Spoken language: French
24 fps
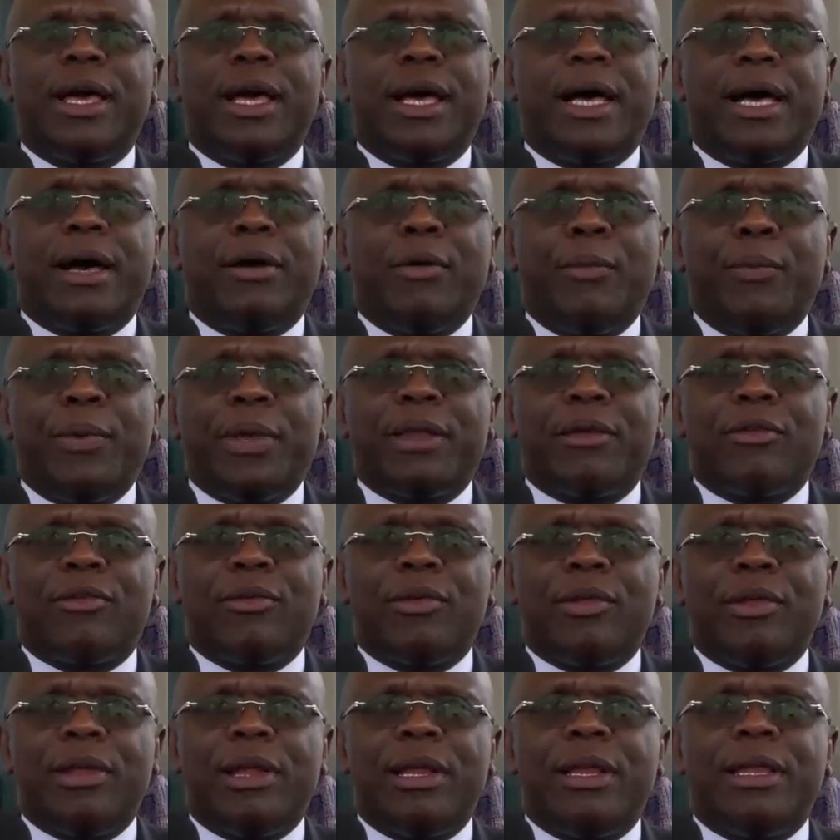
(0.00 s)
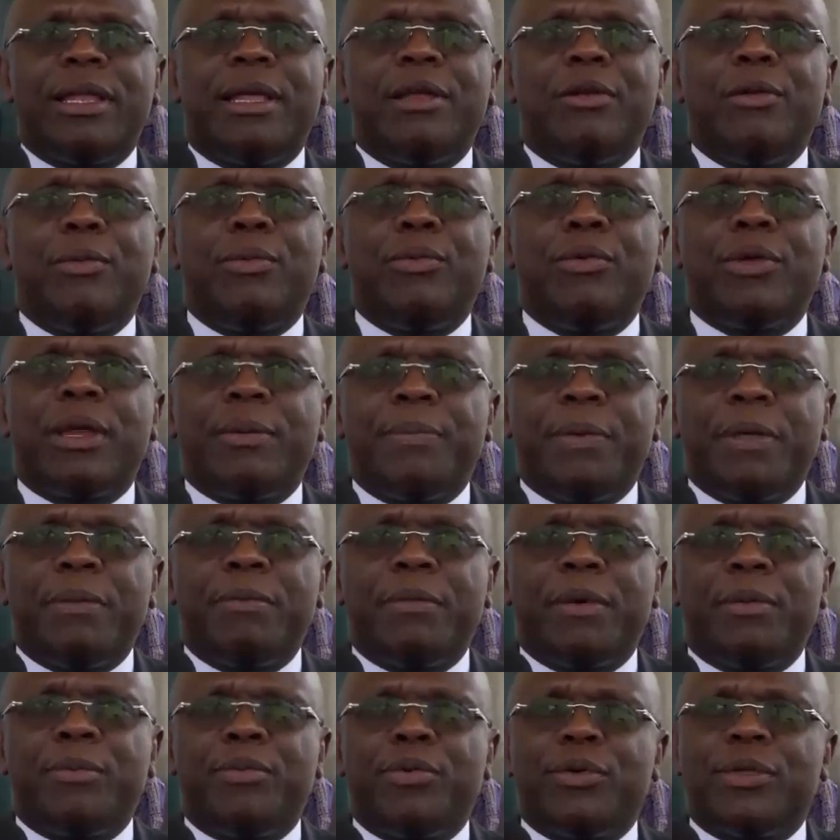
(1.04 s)
à opérationnaliser le plus
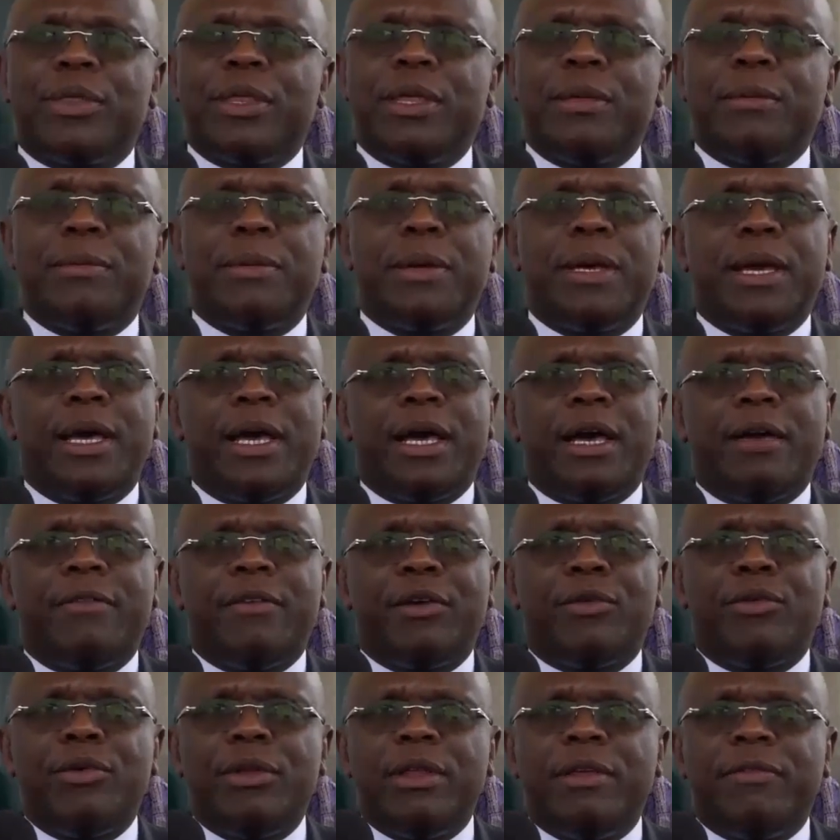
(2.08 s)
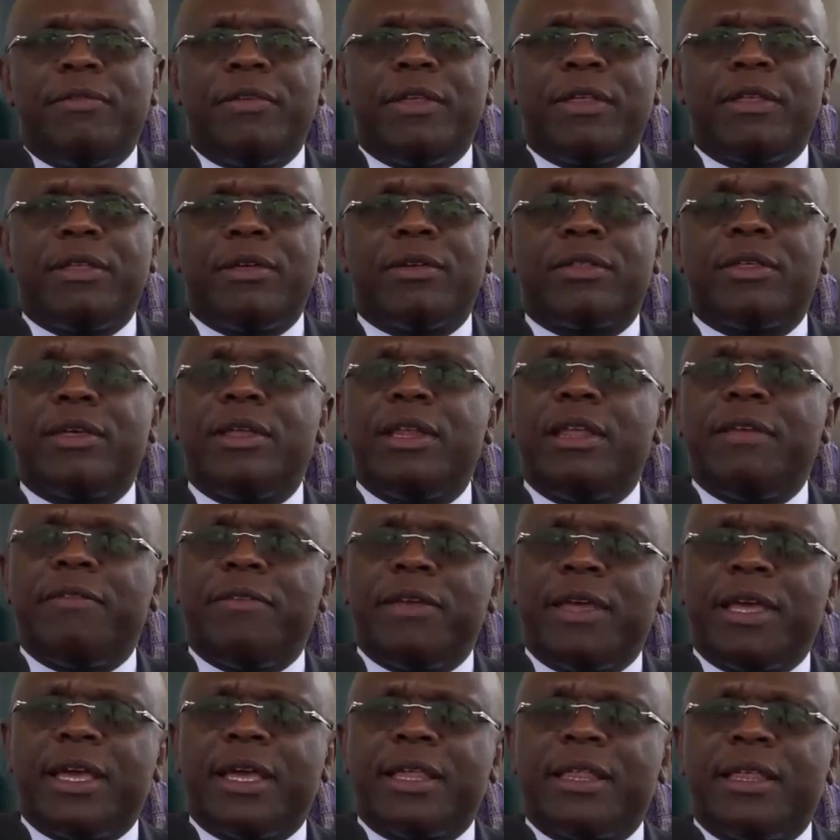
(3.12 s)
rapidement possible, avec une efficience et une
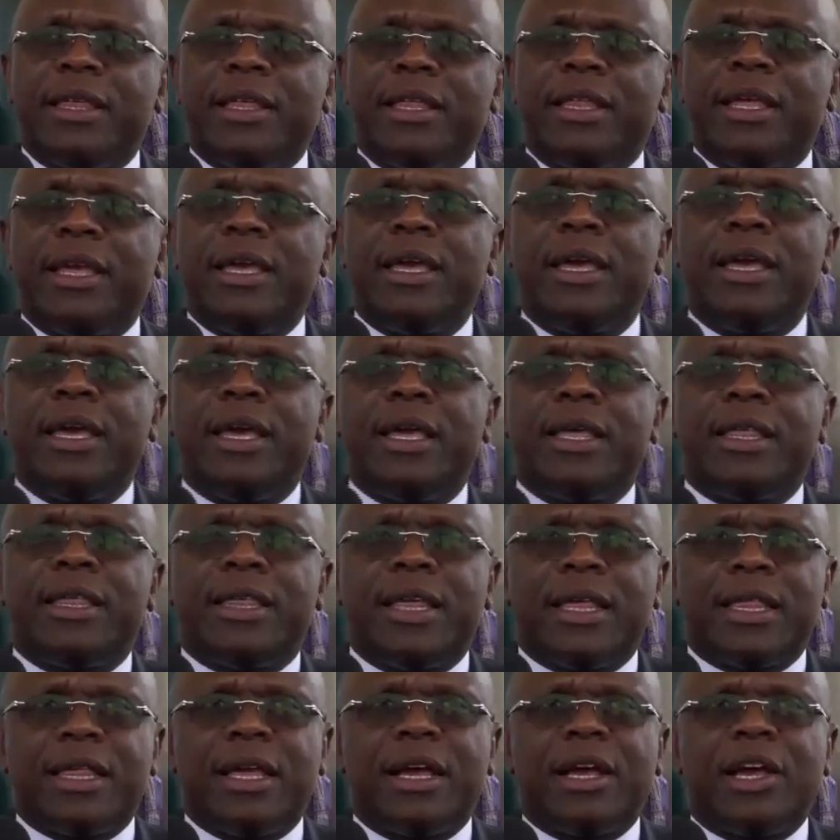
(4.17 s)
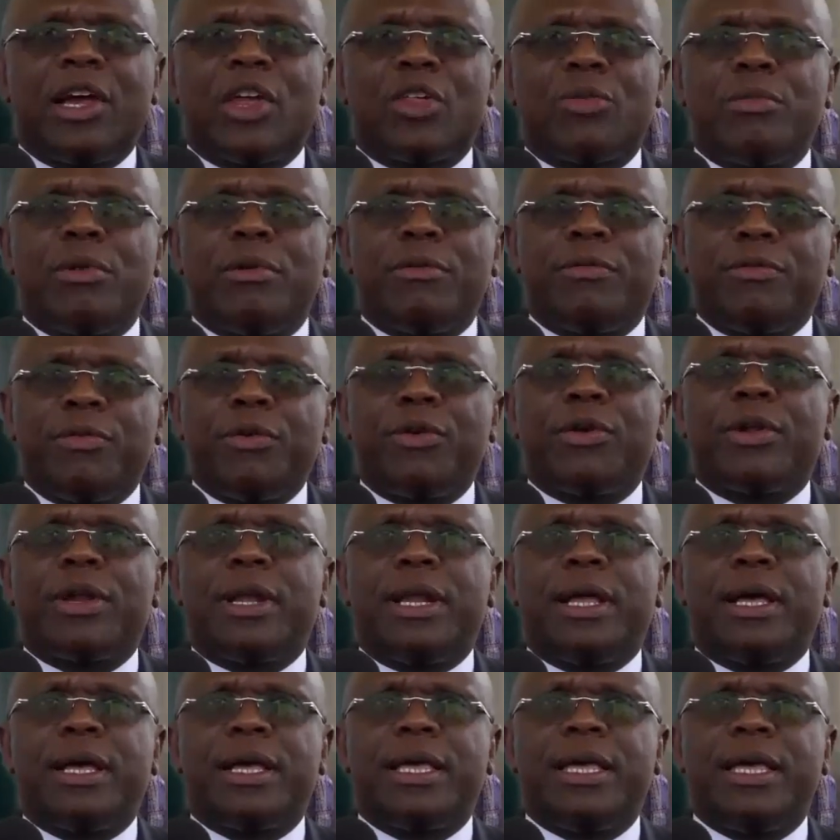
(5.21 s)
efficacité, ces engagements
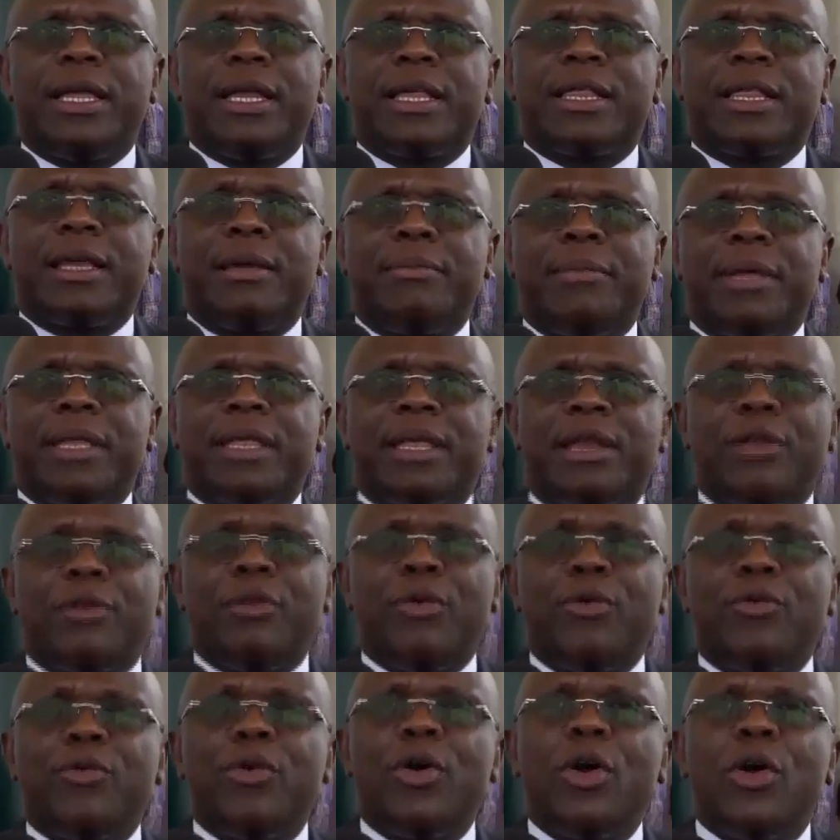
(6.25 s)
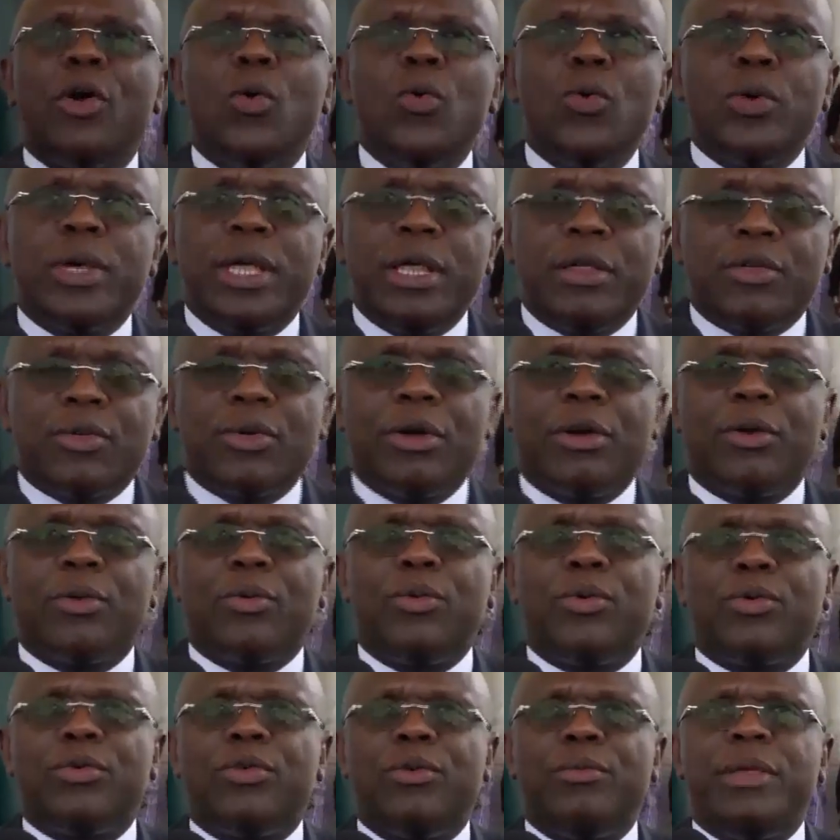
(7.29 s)
forts-là qui restent à mettre en œuvre ou qui sont en
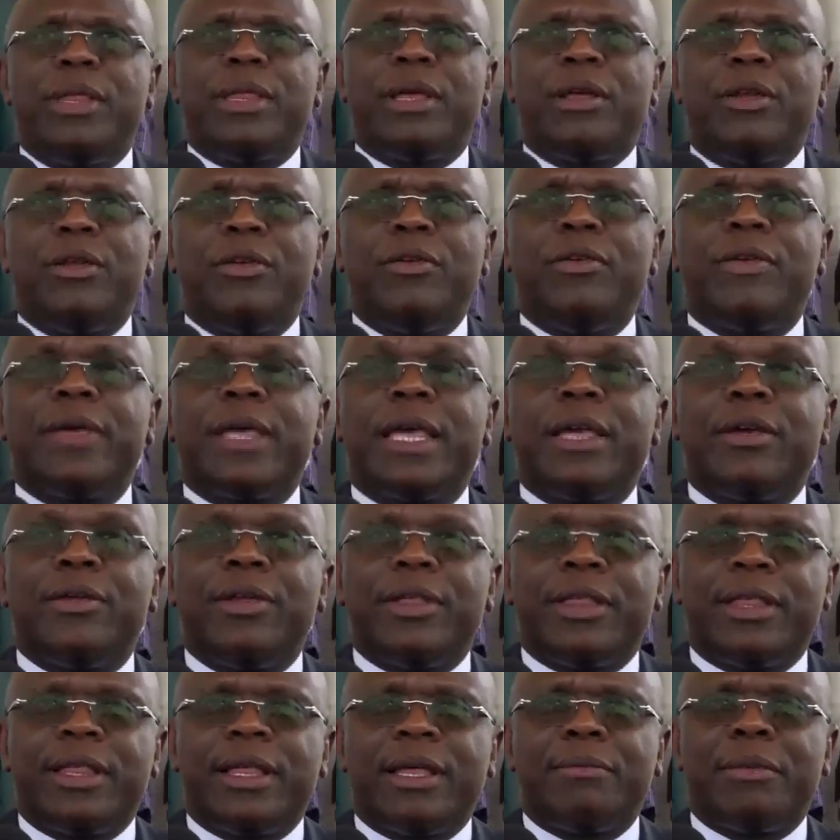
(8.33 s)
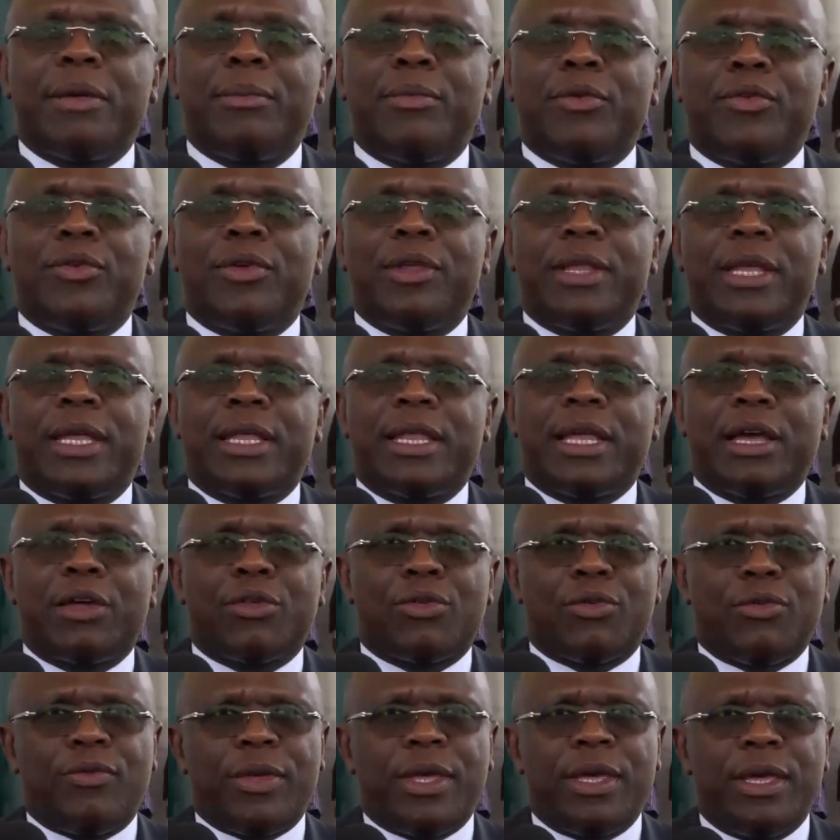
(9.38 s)
cours de mise en œuvre et qui ont nécessairement besoin d'être
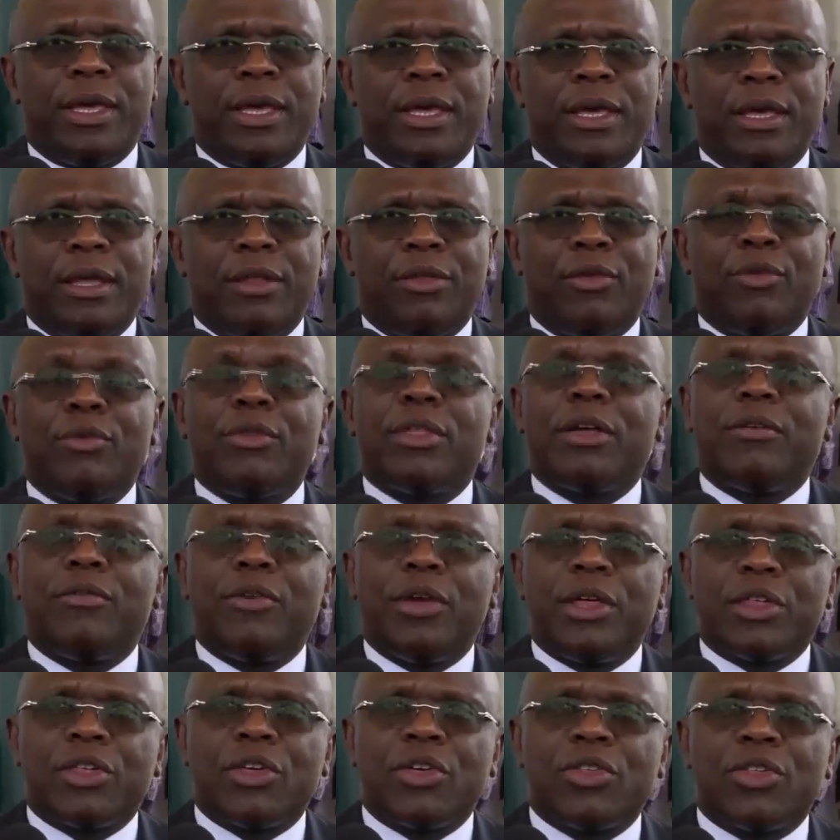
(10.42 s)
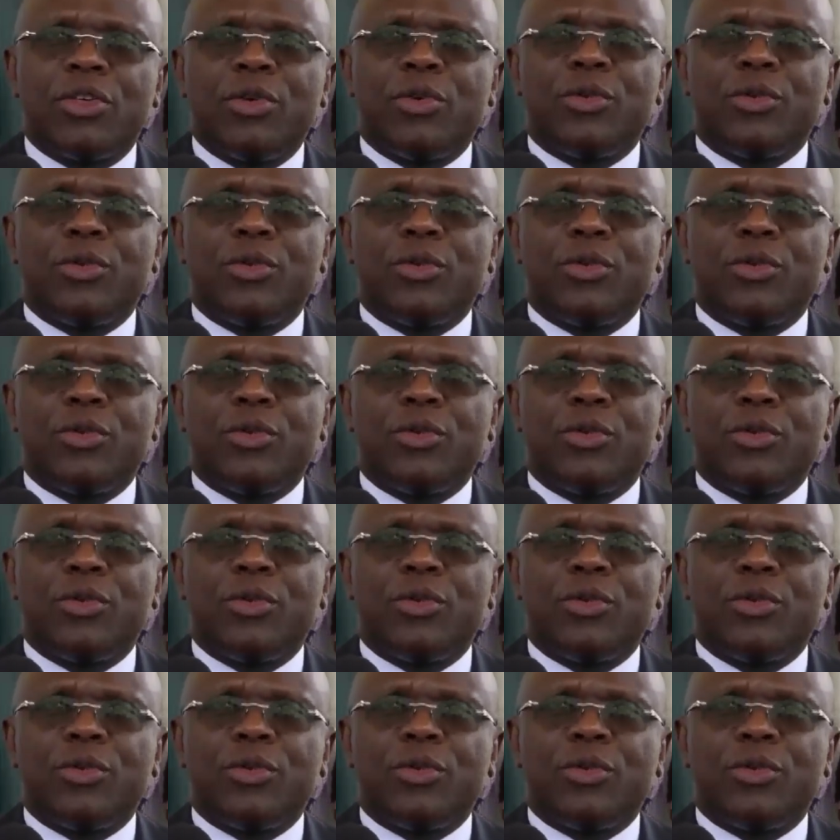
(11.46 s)
achevés. Donc nous avons échangé